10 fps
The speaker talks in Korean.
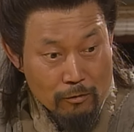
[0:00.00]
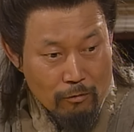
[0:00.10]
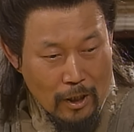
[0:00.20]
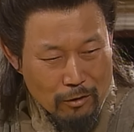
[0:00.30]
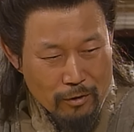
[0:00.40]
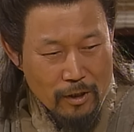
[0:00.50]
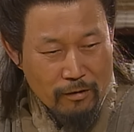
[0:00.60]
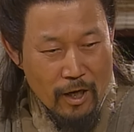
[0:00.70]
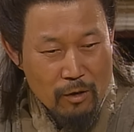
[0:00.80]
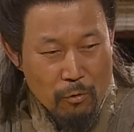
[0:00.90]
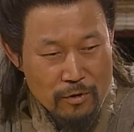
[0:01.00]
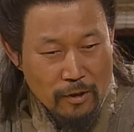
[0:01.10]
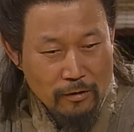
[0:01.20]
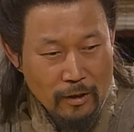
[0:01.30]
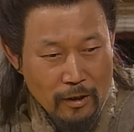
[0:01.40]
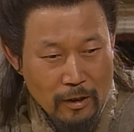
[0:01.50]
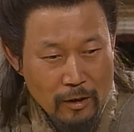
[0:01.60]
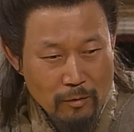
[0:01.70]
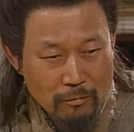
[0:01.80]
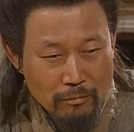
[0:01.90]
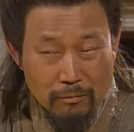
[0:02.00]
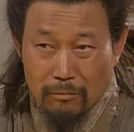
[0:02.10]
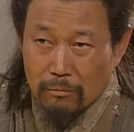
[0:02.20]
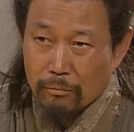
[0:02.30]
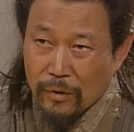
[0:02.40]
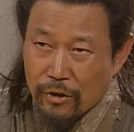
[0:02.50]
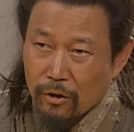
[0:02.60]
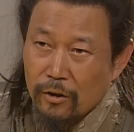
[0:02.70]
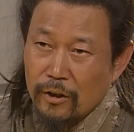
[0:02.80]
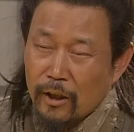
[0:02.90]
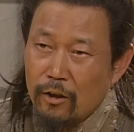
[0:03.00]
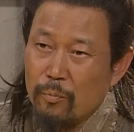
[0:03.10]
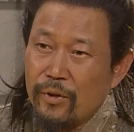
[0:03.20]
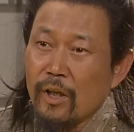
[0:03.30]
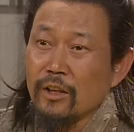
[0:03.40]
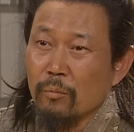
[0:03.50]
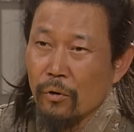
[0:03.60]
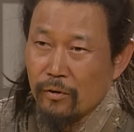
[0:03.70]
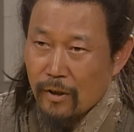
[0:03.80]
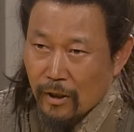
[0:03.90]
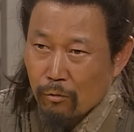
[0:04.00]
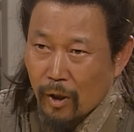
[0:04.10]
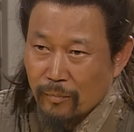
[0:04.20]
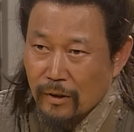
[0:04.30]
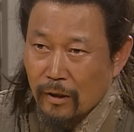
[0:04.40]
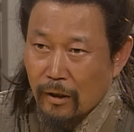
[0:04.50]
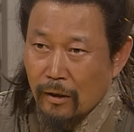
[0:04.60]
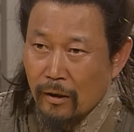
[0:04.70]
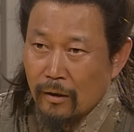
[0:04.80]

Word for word: 관군의 대공세 때 미처 그 자리를 피하지 못했다고 합니다.